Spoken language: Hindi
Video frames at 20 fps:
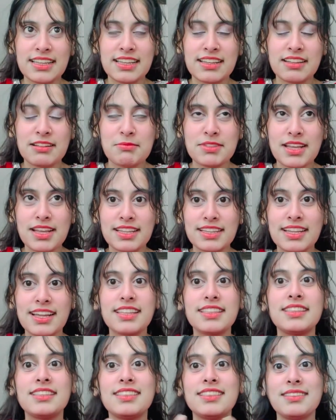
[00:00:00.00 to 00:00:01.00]
रमज़ान
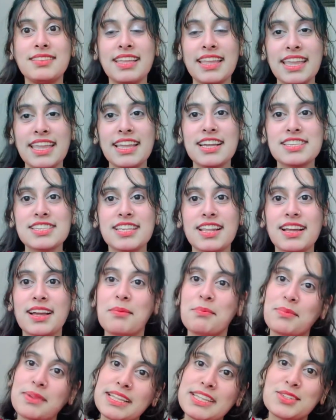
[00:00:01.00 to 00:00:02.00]
का एक अशरा
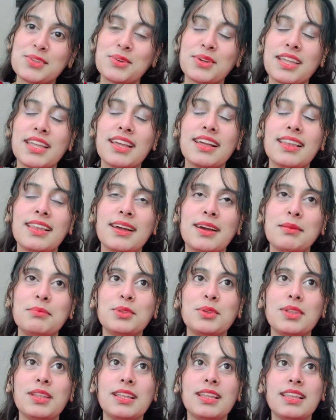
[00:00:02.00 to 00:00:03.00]
कंप्लीट हो गया
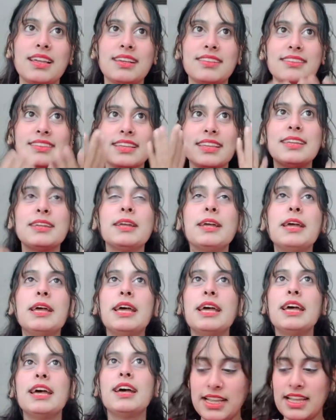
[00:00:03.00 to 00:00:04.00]
अल्हम्दुलिल्लाह से
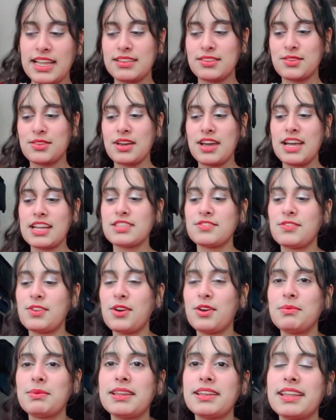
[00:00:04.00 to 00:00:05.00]
गाइस तो आज
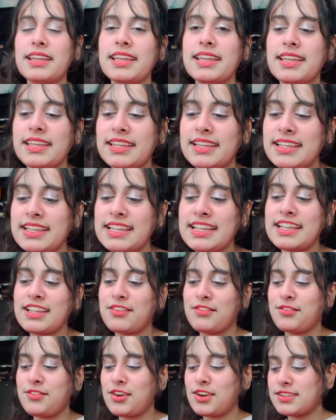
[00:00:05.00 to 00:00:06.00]
व्लॉग बनना है
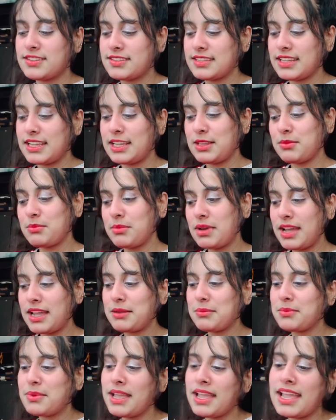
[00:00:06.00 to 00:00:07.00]
व्हाट्स इन
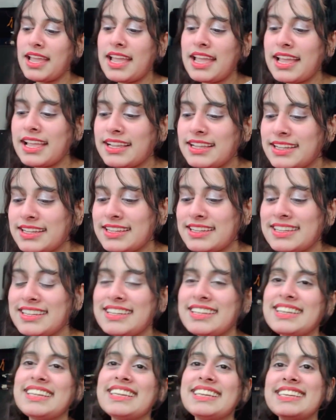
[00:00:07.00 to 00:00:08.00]
माय
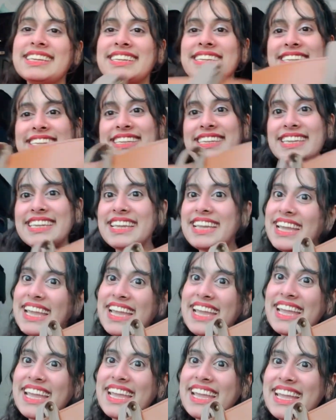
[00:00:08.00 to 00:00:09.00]
बैग
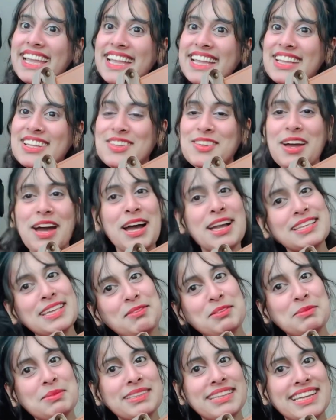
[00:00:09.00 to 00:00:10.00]
ये तो आज
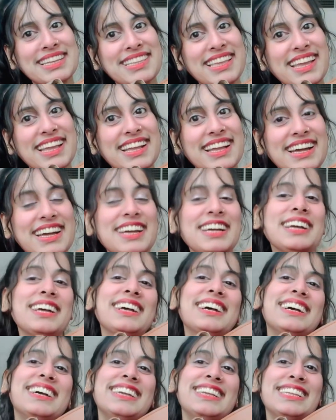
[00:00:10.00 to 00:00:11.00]
आपको बताया
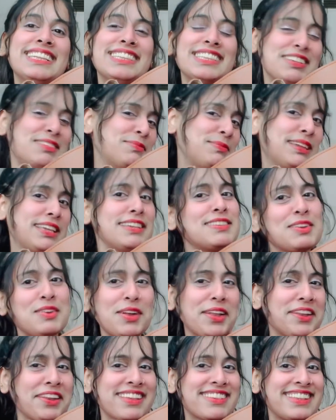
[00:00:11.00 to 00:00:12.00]
जाएगा जिसमें किसी को
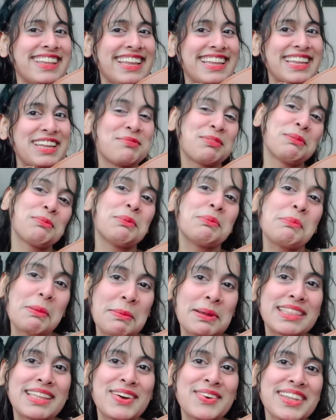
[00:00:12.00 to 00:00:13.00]
इंटरेस्ट नहीं है फिर भी मैं
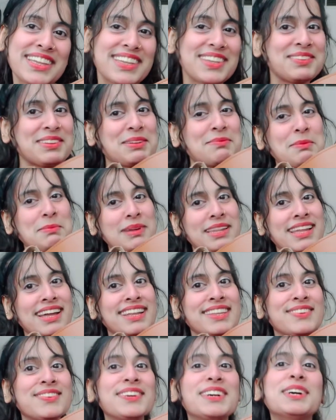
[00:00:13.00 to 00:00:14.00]
बताऊंगी क्योंकि मैं बना
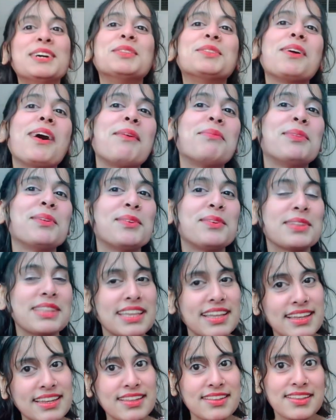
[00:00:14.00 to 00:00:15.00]
रही हूँ तो आप लोगों को
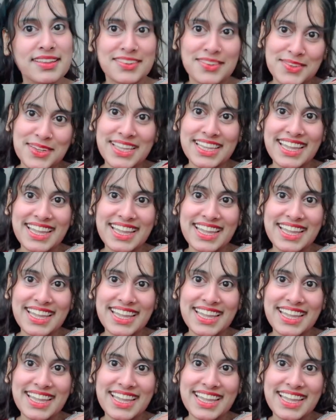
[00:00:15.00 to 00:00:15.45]
देखना जरूरी